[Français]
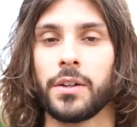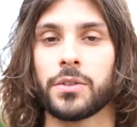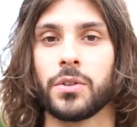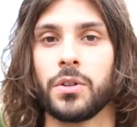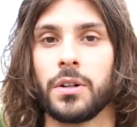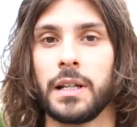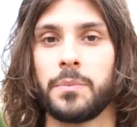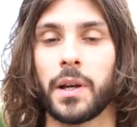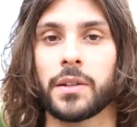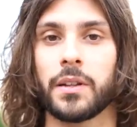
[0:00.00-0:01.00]
que
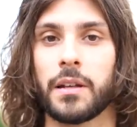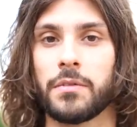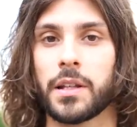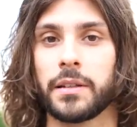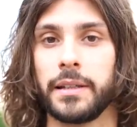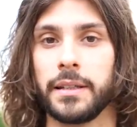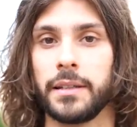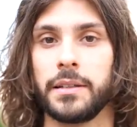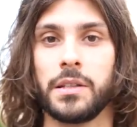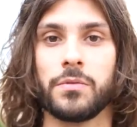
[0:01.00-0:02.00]
les personnes avec
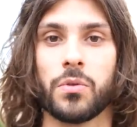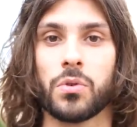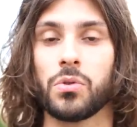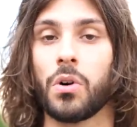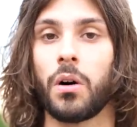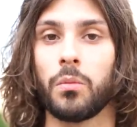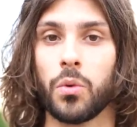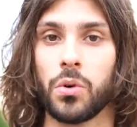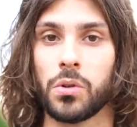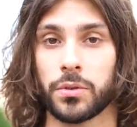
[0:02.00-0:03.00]
des niveaux
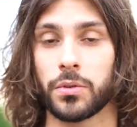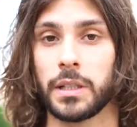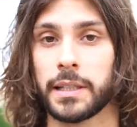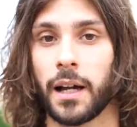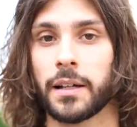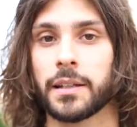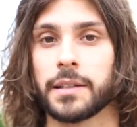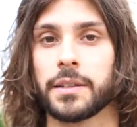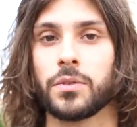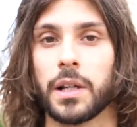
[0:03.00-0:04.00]
normaux sur les
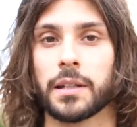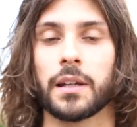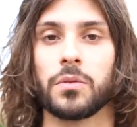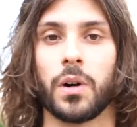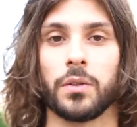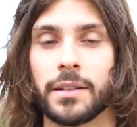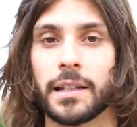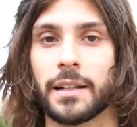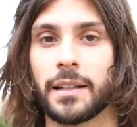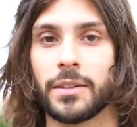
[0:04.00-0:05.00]
caractéristiques de la triade noire.
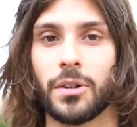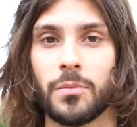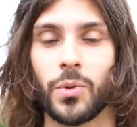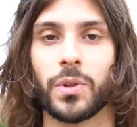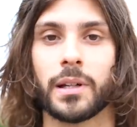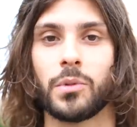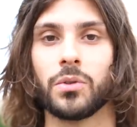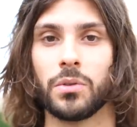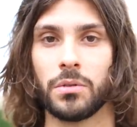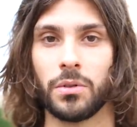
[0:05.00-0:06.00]
certains hommes,
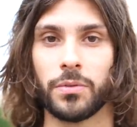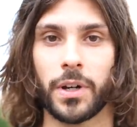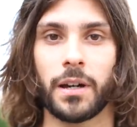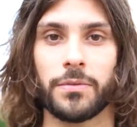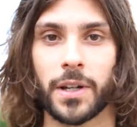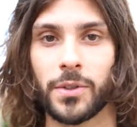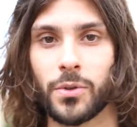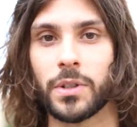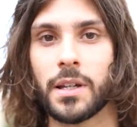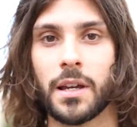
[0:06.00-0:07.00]
notamment nos, frères
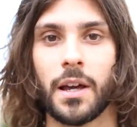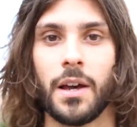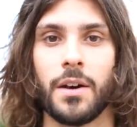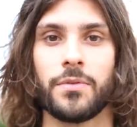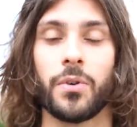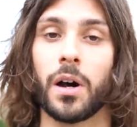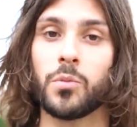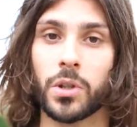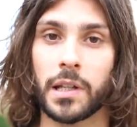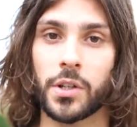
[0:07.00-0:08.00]
friendzonés, feraient
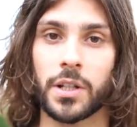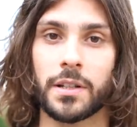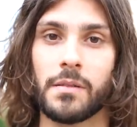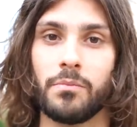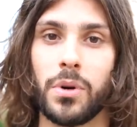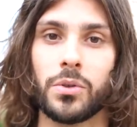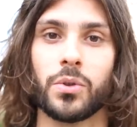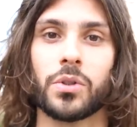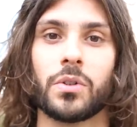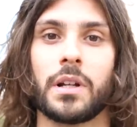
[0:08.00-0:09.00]
mieux de s'injecter une bonne
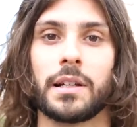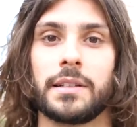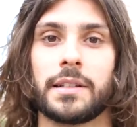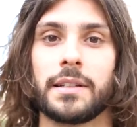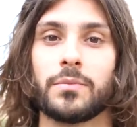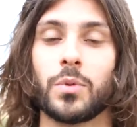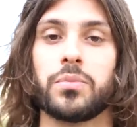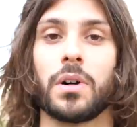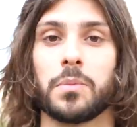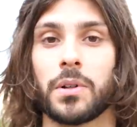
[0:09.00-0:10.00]
dose de narcissisme
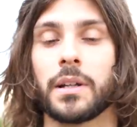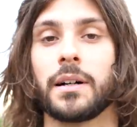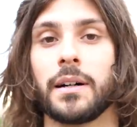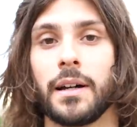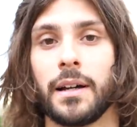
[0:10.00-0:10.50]
pour apprendre